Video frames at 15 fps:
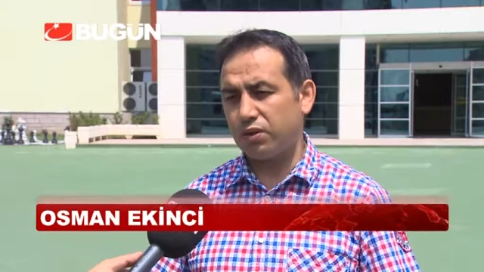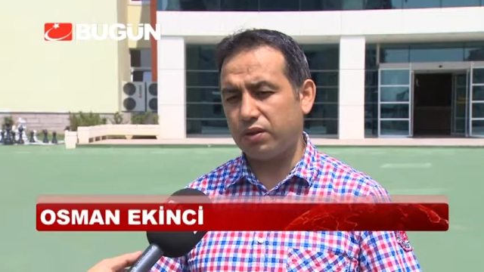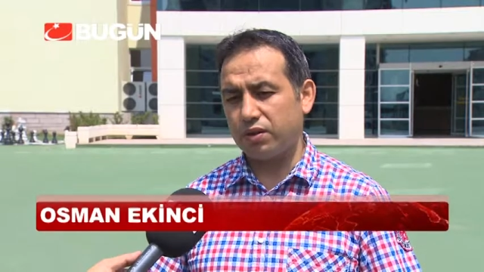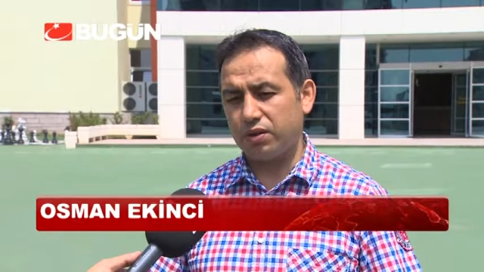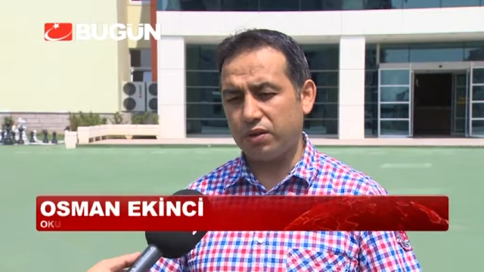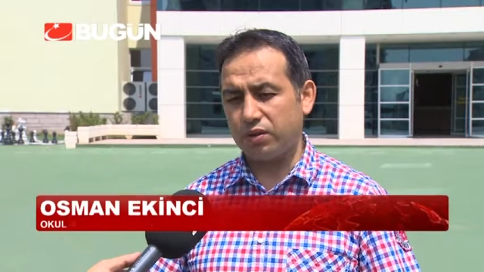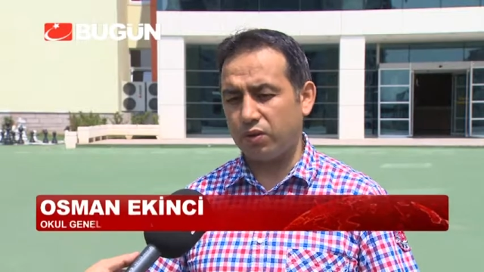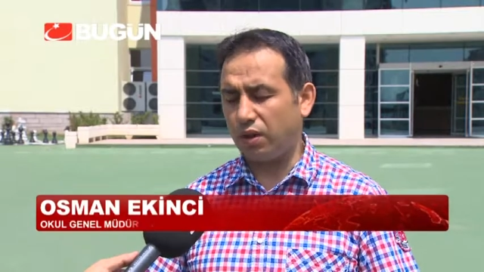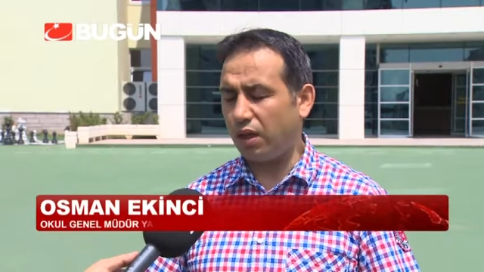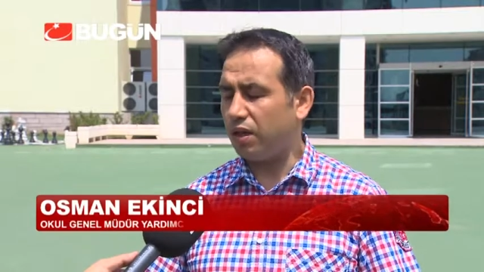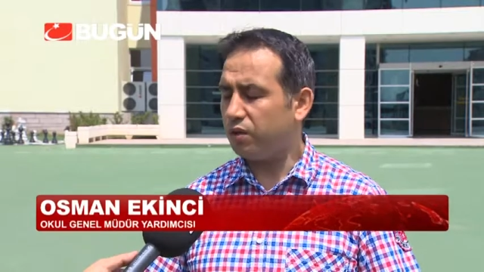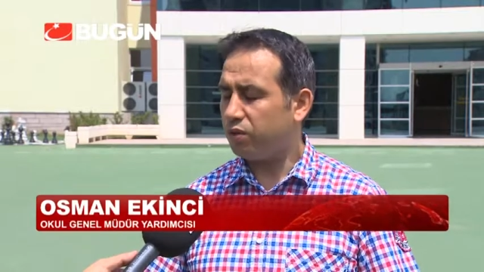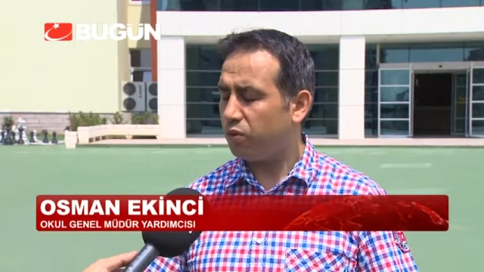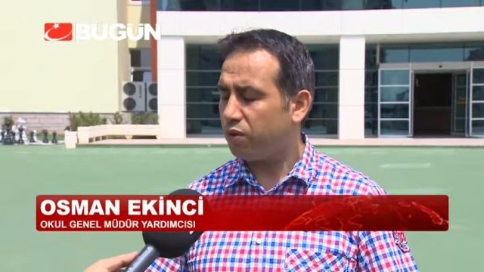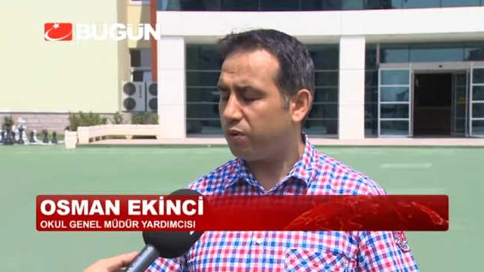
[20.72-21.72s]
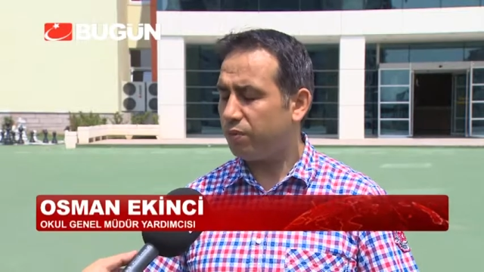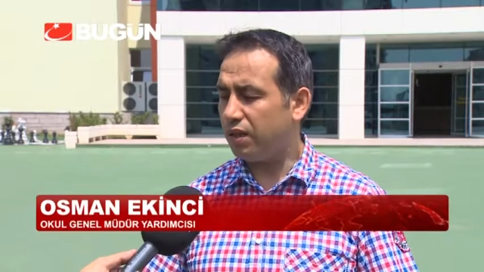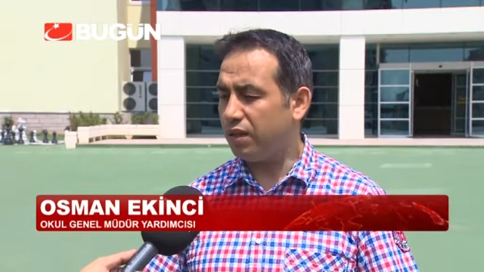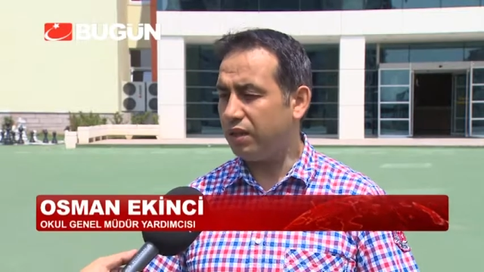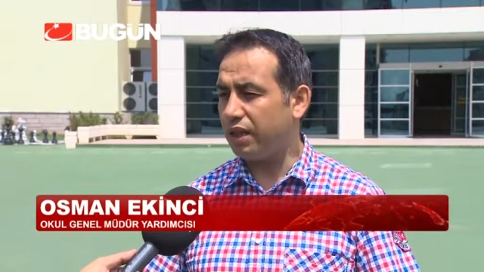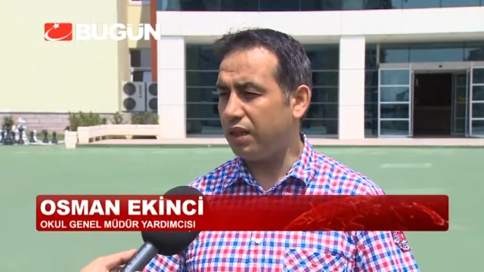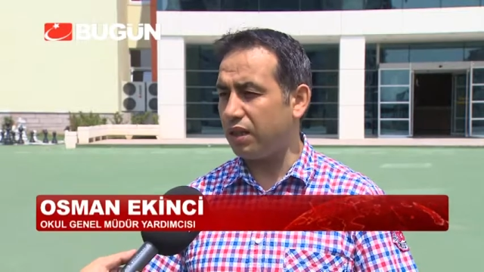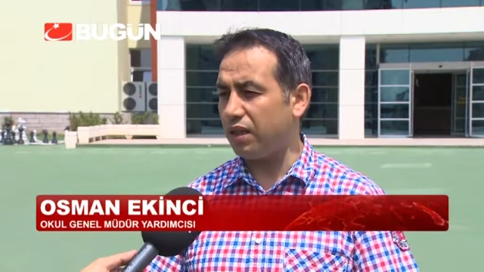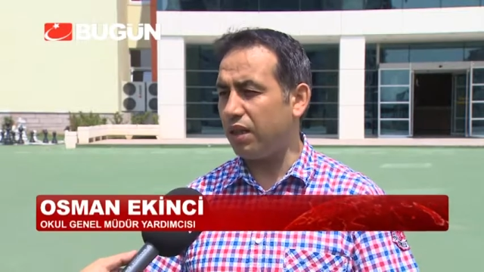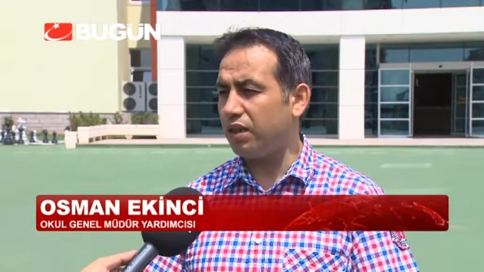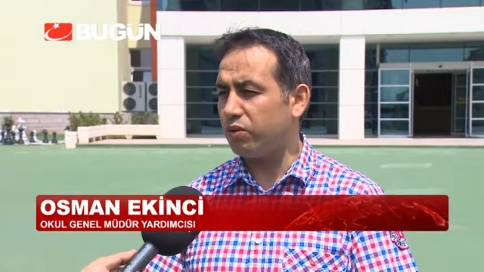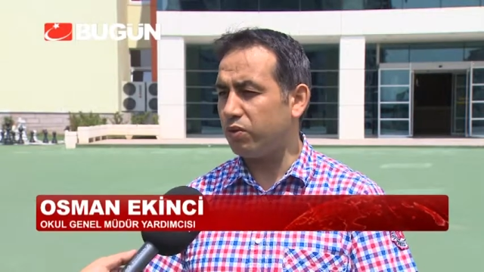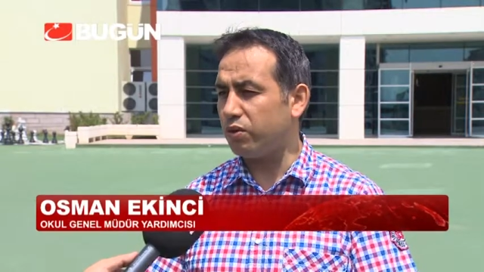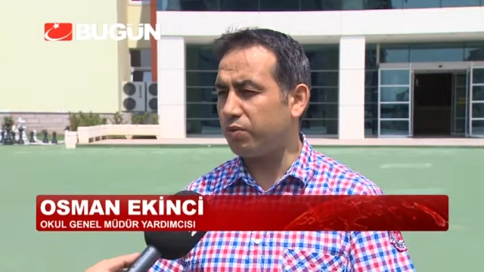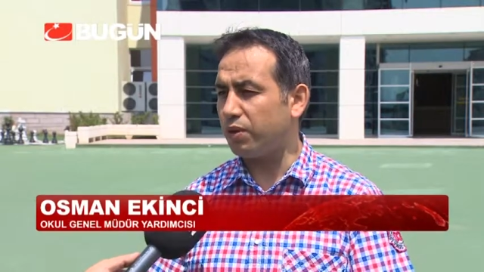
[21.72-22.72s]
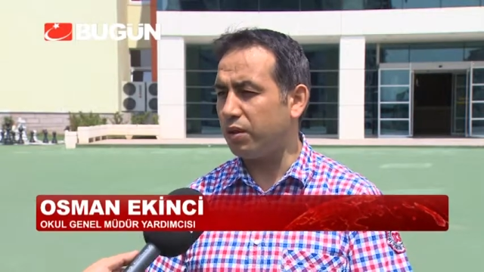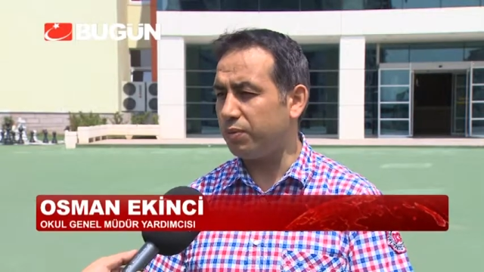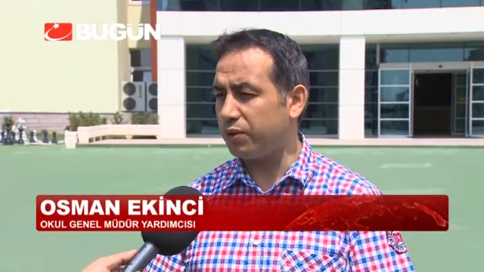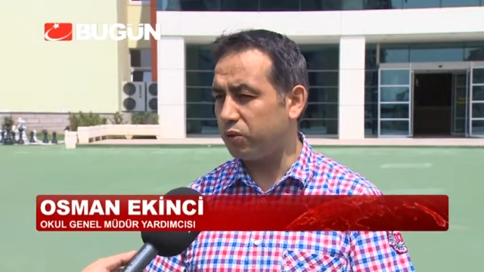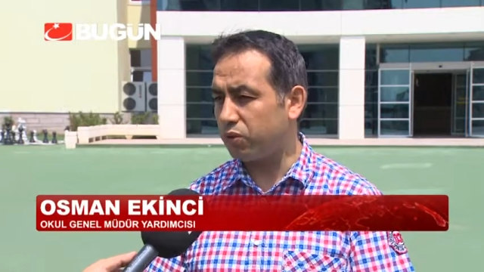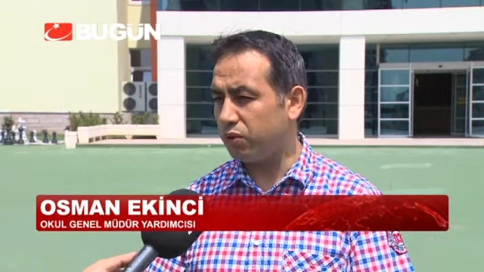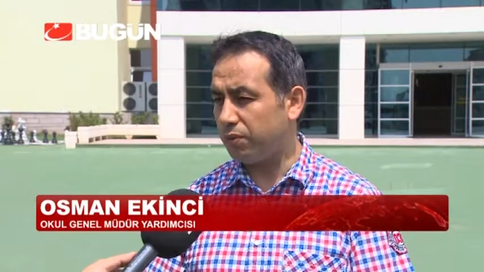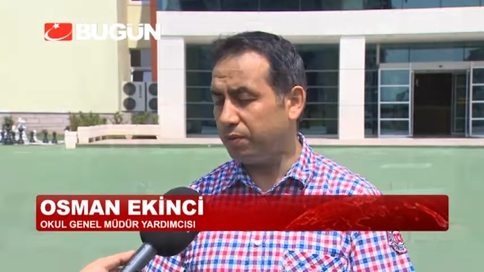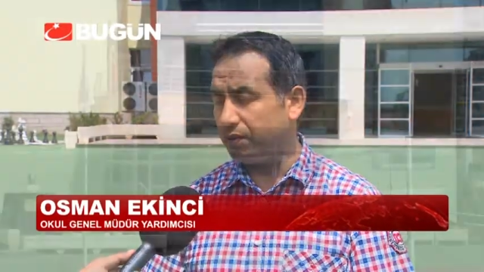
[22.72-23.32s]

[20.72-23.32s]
e, normal değil, anormal bir durum.